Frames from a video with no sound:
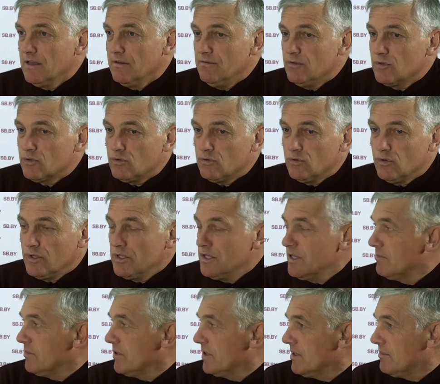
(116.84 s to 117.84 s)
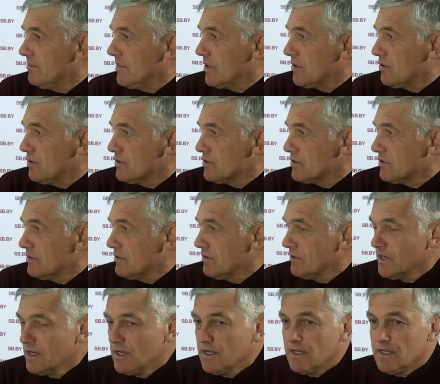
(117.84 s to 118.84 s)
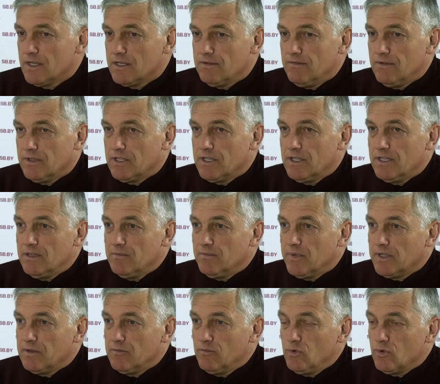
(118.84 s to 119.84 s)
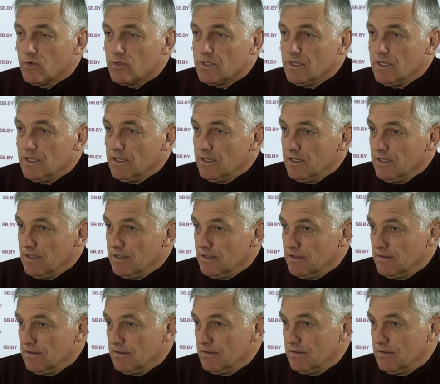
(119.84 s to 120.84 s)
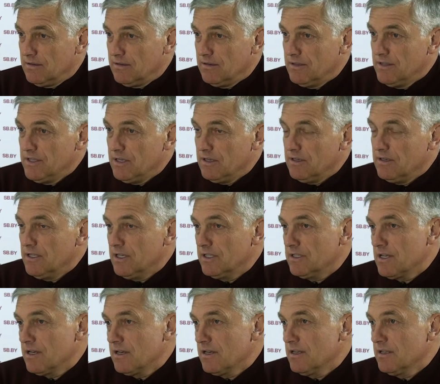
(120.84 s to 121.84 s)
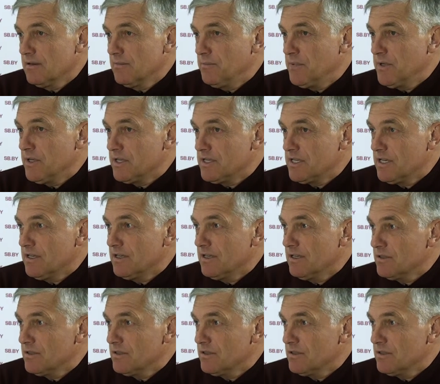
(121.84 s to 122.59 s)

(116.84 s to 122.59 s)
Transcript: весной не было морозов цветки не подмерзли, и э, нектарин, персики